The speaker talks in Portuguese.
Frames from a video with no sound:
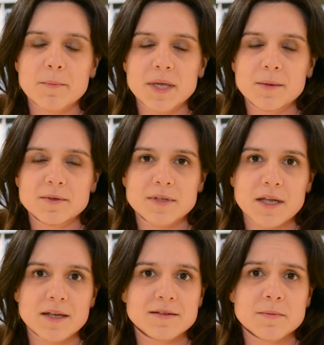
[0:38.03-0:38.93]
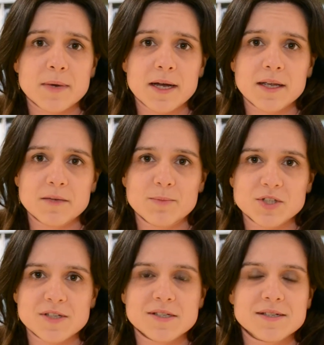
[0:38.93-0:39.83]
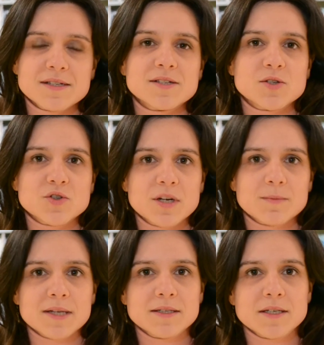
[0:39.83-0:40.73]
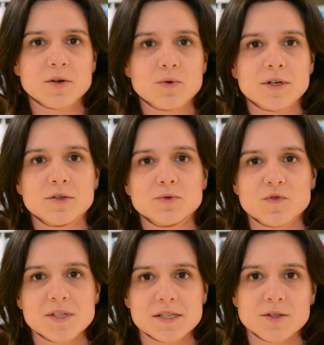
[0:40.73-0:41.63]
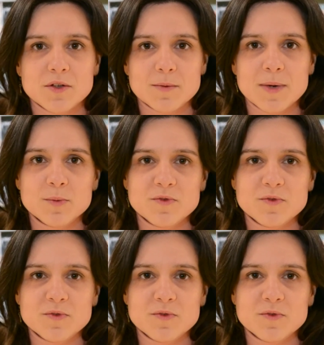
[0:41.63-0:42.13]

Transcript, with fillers: e têm também bastantes exercícios de gramática, o que nos facilita o trabalho,